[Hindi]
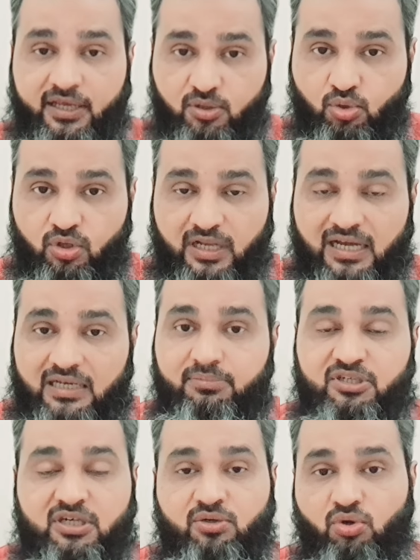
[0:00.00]
एक कोटा
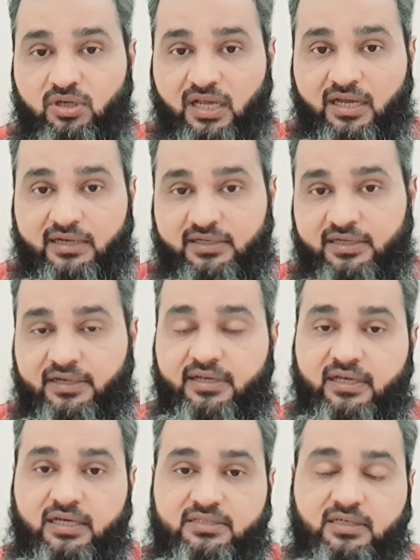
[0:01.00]
लिमिटेड कोटा है हर
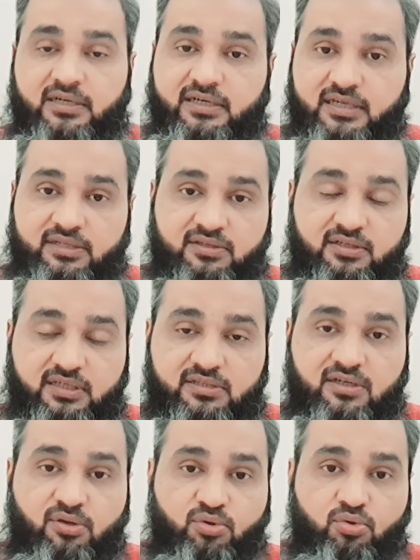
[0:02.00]
कंट्री का इस कंट्री के इतने
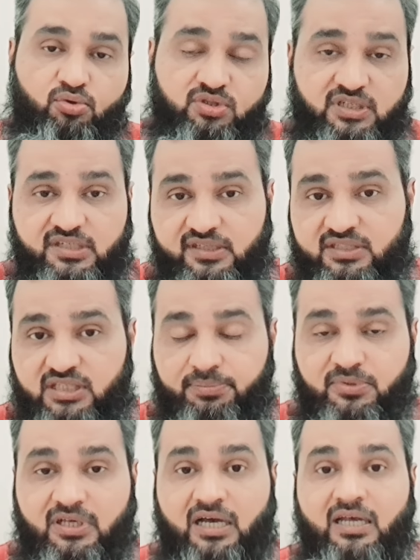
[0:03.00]
इतने लोगों को
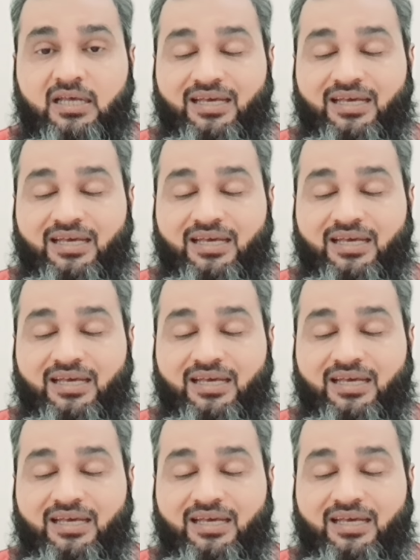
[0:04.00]
सिटीज़नशिप या